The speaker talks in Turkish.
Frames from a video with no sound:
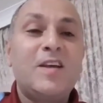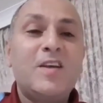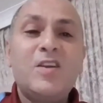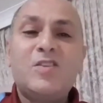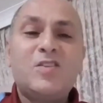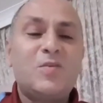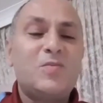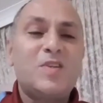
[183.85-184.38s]

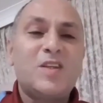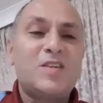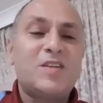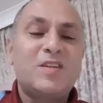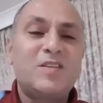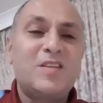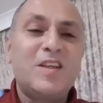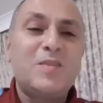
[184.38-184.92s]
Hiç kimse
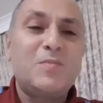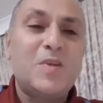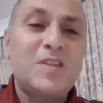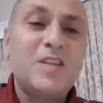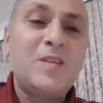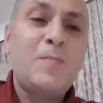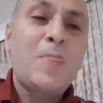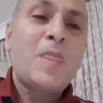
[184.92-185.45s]
sıkıntı
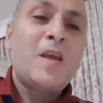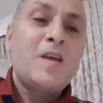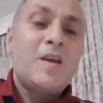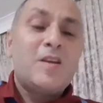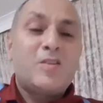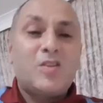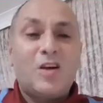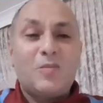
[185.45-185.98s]
etmesin.
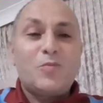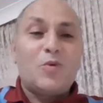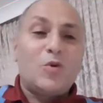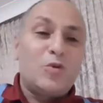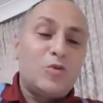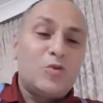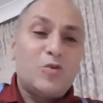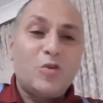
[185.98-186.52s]

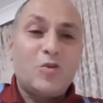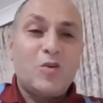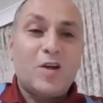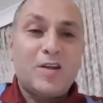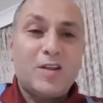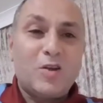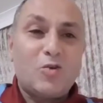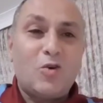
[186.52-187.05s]
Şampiyonluğu sonuna
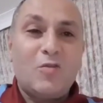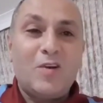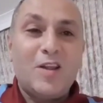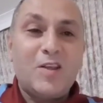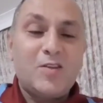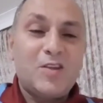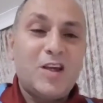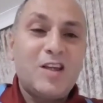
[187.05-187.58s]
kadar
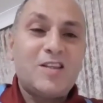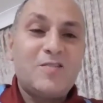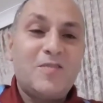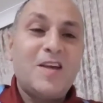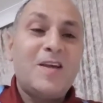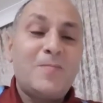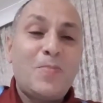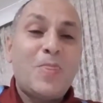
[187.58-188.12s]
kovalayacağız
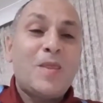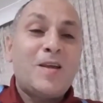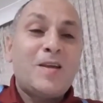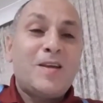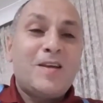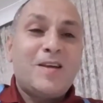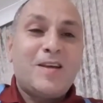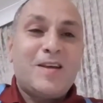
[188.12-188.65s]
ve
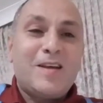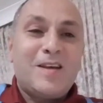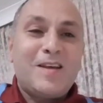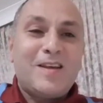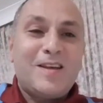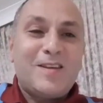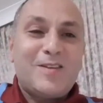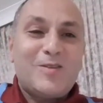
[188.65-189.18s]

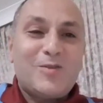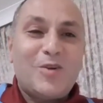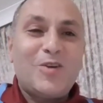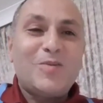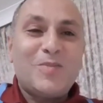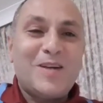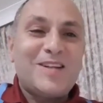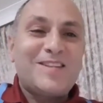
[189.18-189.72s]
son
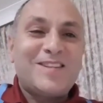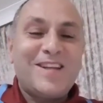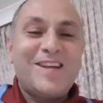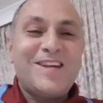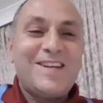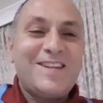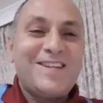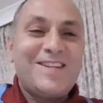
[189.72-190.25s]

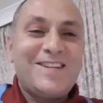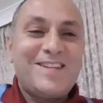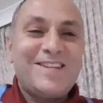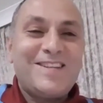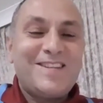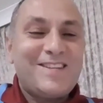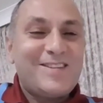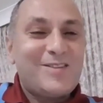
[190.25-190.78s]
maçta
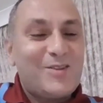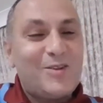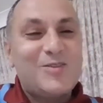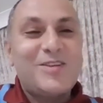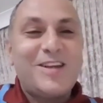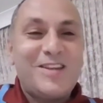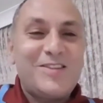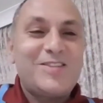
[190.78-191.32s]

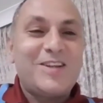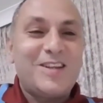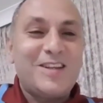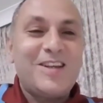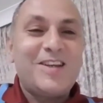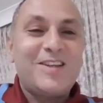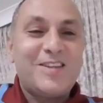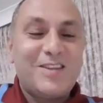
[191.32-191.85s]
sonra
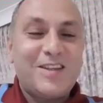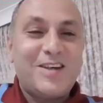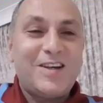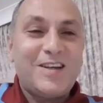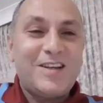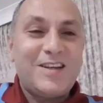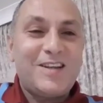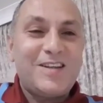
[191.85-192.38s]
inşallah
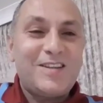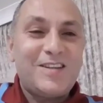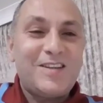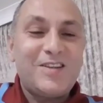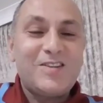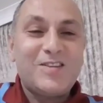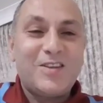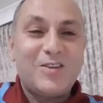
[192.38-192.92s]
e,
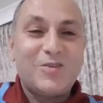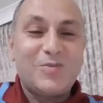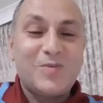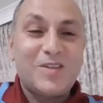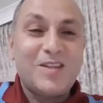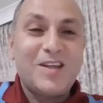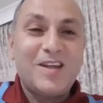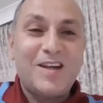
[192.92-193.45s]
yeni
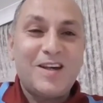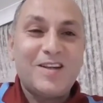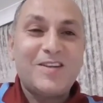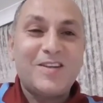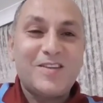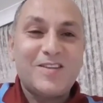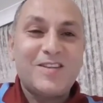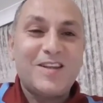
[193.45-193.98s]
stadımızda
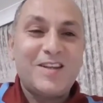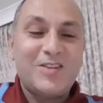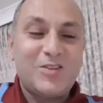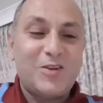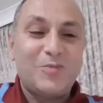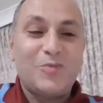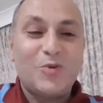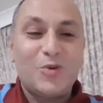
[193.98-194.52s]
Akyazı'da
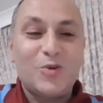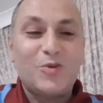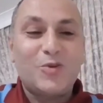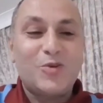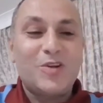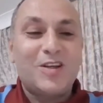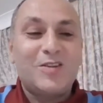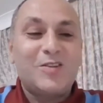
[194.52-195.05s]
şampiyonluk
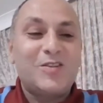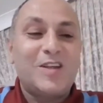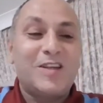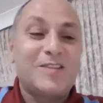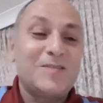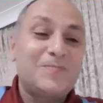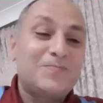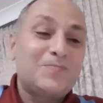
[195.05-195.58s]
turunu atacağız.